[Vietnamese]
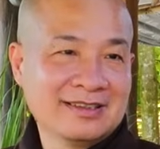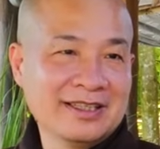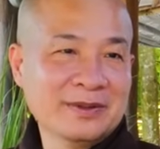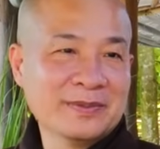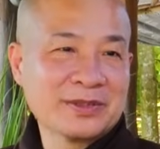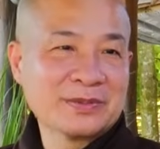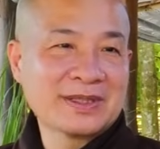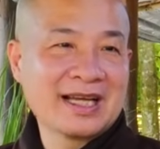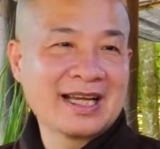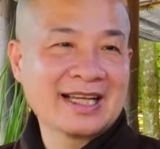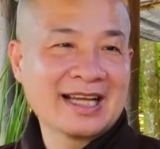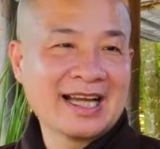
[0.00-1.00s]
Nếu mà chúng
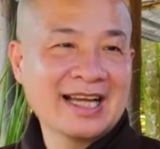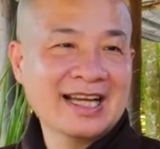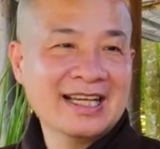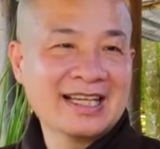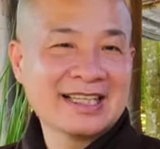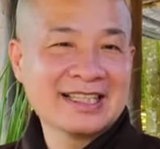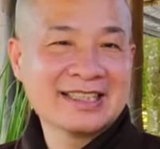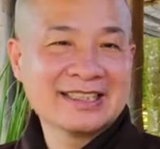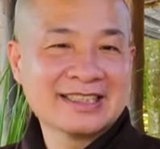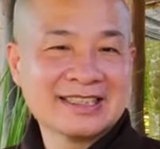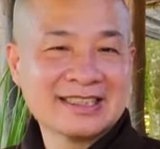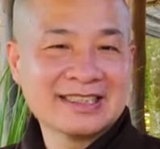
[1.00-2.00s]
ta cả
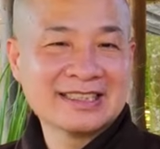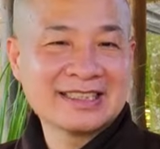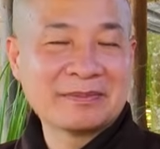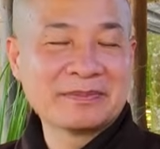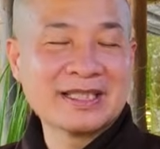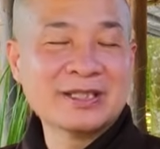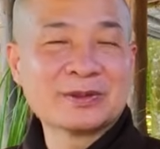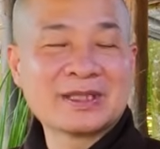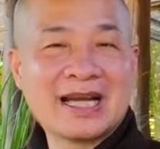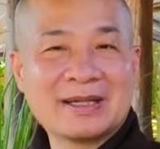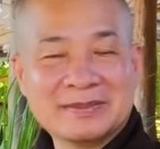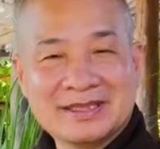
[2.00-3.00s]
một trăm ki lô
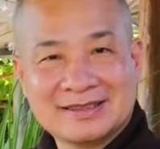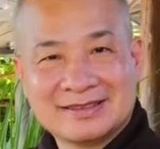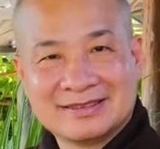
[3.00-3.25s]
gam á,